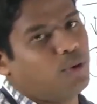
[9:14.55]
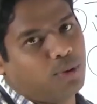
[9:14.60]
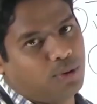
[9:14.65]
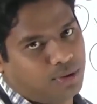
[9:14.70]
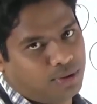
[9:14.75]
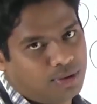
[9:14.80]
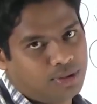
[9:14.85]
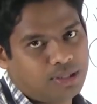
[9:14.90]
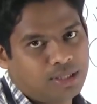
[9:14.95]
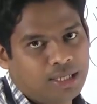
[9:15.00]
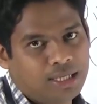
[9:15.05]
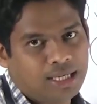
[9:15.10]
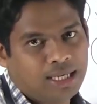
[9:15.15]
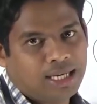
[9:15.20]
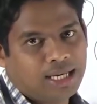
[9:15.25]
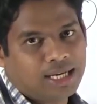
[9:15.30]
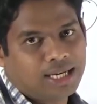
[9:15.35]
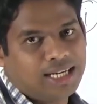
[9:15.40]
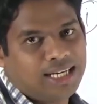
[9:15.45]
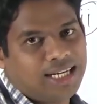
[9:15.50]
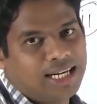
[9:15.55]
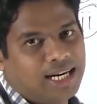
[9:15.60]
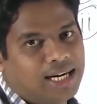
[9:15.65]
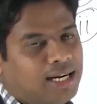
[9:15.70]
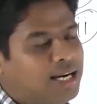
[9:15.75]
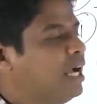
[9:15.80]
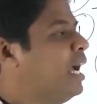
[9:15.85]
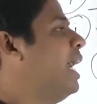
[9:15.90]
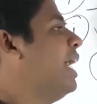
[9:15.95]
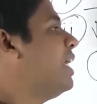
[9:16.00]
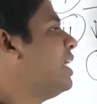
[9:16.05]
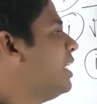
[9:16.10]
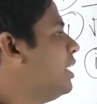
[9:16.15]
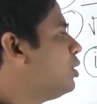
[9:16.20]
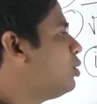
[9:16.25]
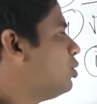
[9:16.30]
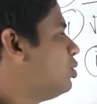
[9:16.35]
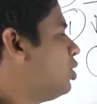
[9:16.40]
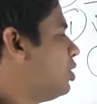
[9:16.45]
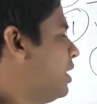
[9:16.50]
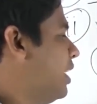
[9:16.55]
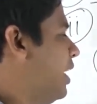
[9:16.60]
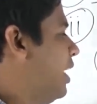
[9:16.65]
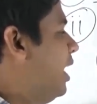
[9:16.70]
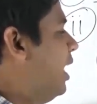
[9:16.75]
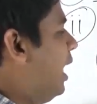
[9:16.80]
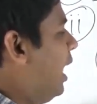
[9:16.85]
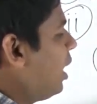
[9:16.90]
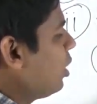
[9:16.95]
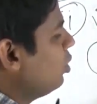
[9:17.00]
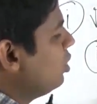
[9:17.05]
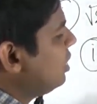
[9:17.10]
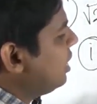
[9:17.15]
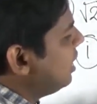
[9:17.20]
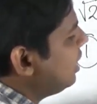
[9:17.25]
ফোর ক্লিয়ার কিন্তু যদি এখন